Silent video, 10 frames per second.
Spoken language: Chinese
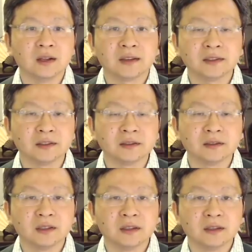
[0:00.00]
但
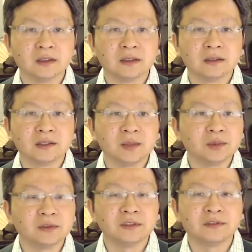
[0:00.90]
是这
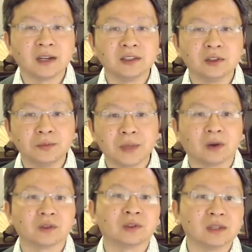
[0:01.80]
部分网友
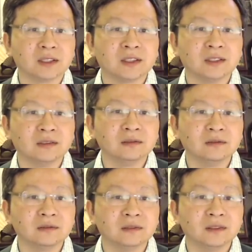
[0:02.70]
表错了
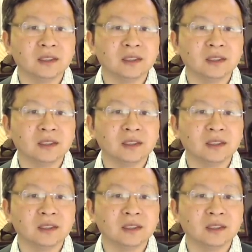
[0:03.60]
情。